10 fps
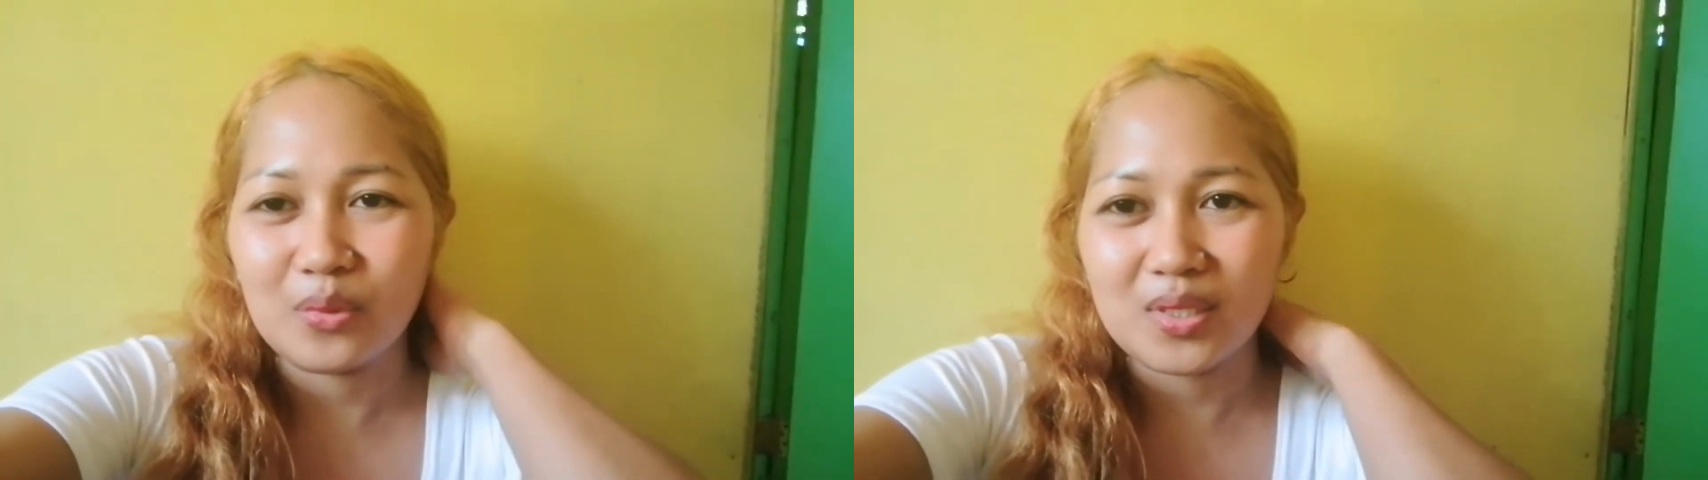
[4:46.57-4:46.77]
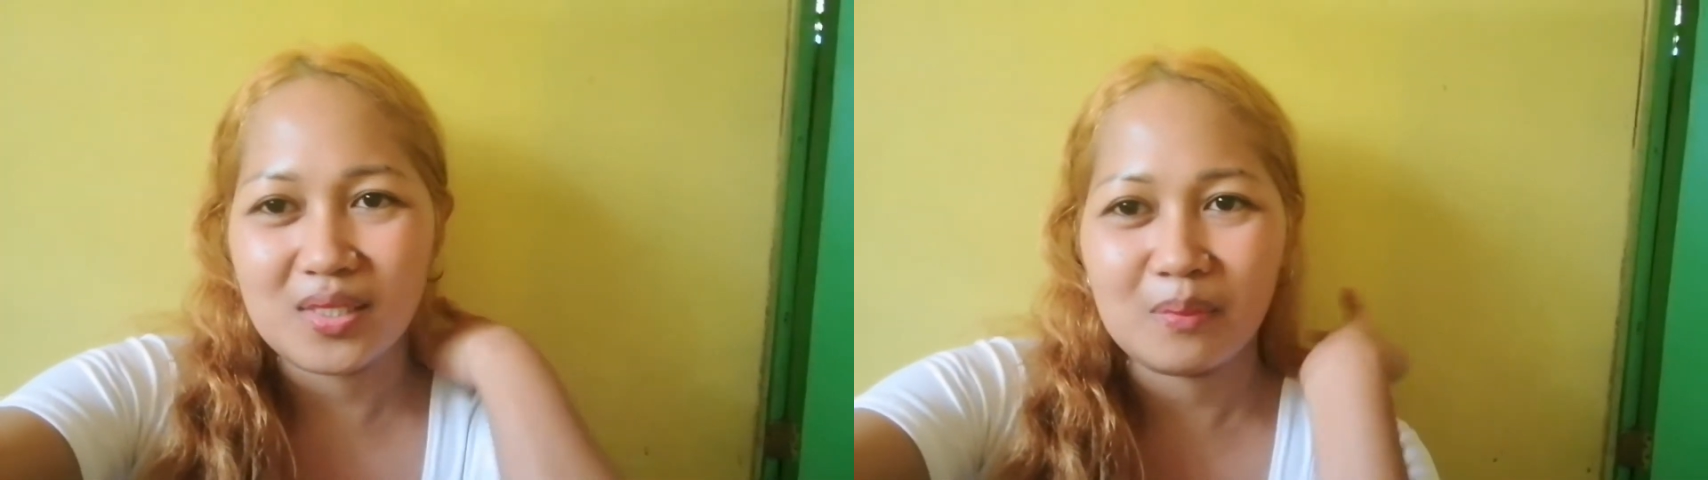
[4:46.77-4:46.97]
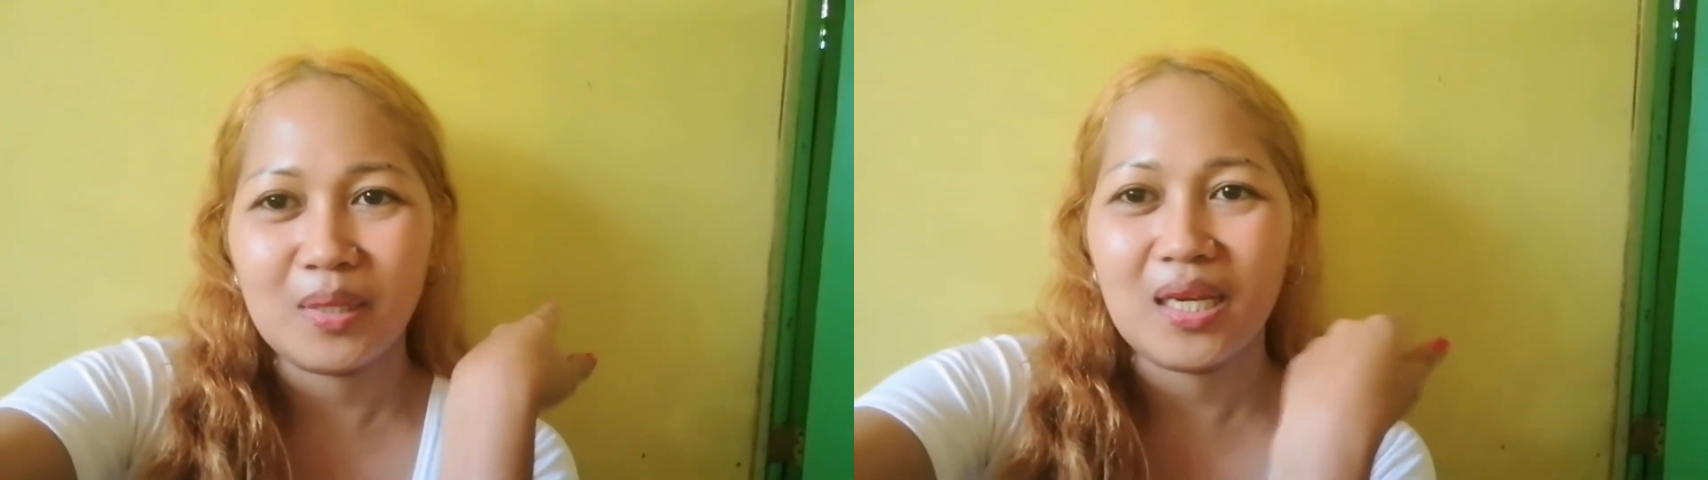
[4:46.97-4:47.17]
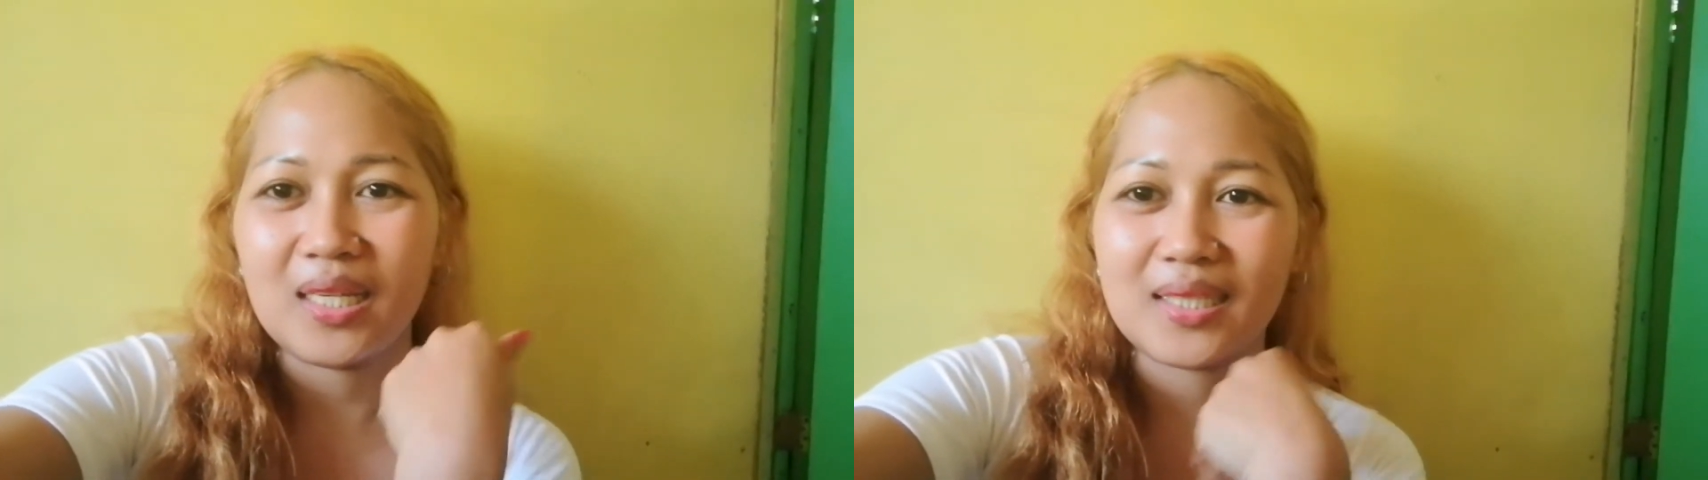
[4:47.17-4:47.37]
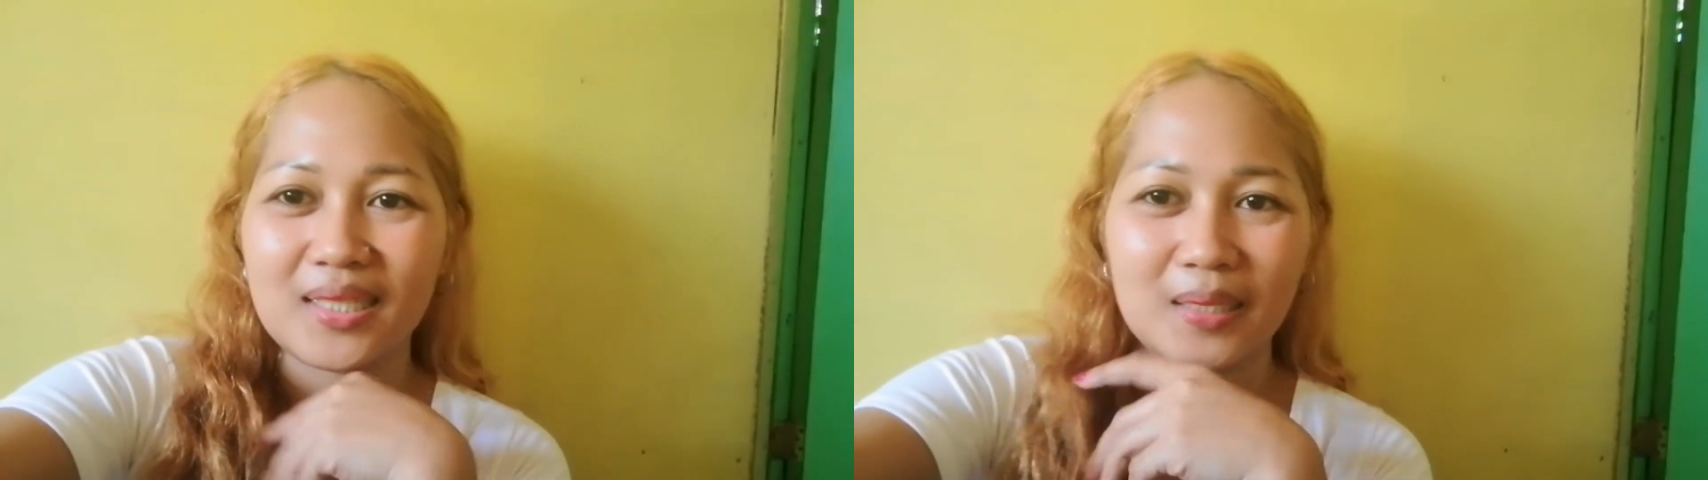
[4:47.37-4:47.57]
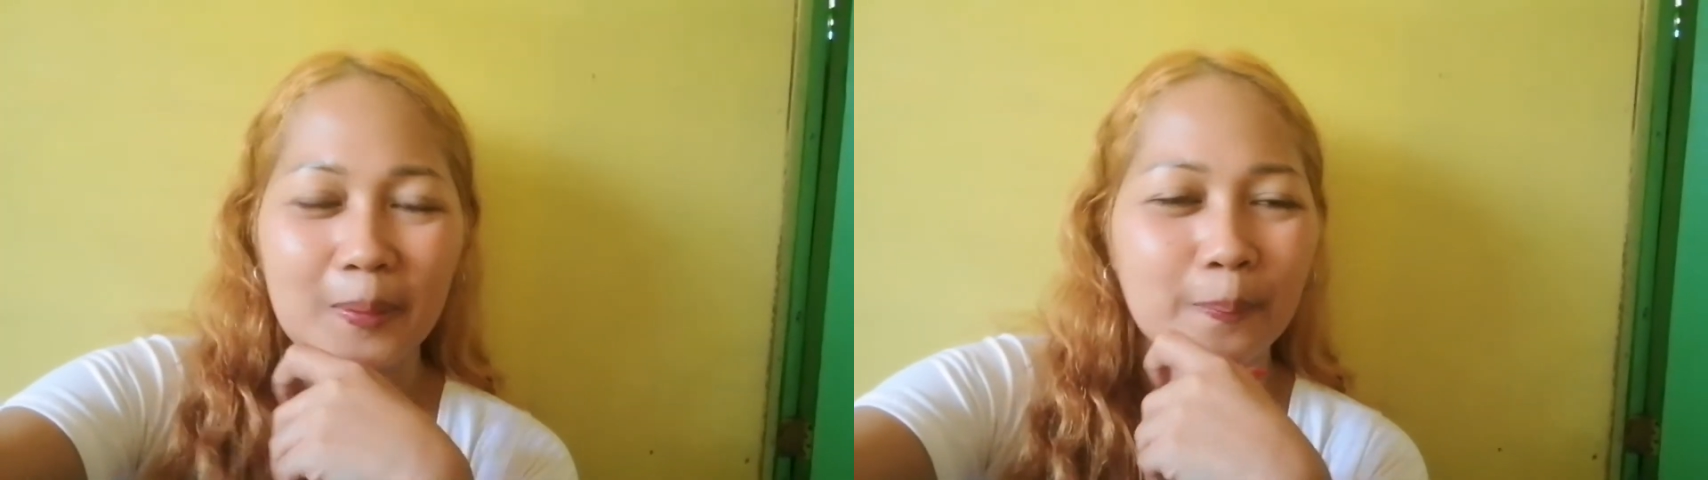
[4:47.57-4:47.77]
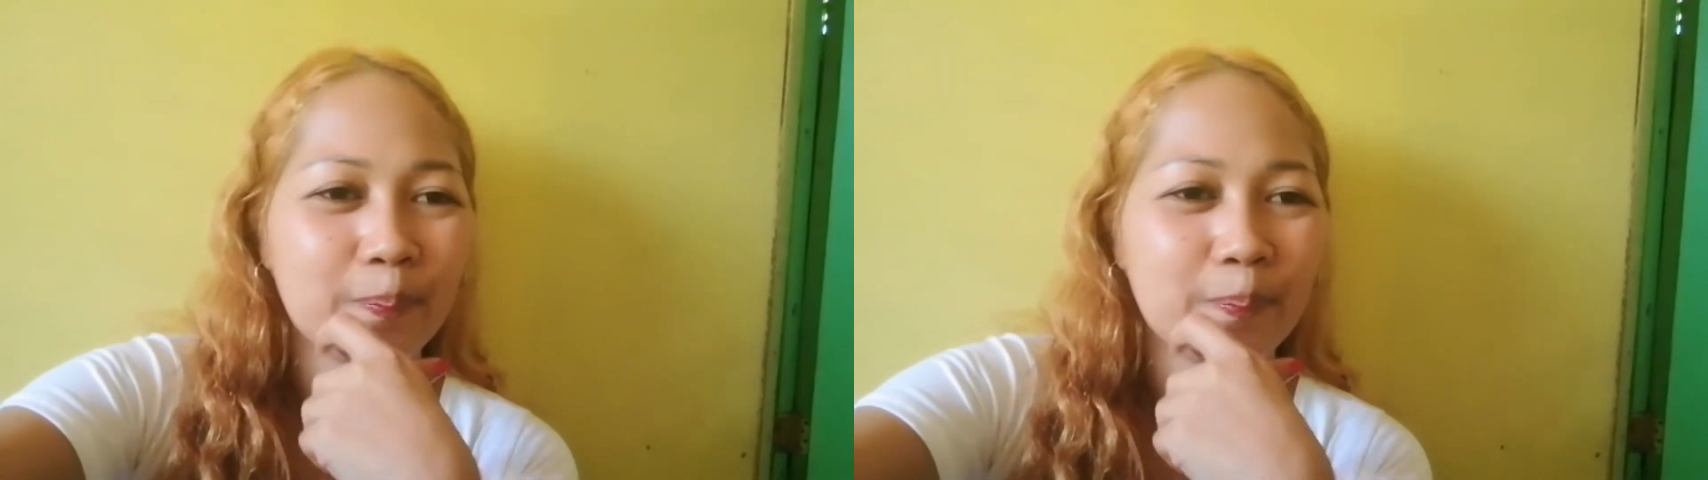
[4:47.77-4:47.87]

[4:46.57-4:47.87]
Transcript: ko kasi malaki.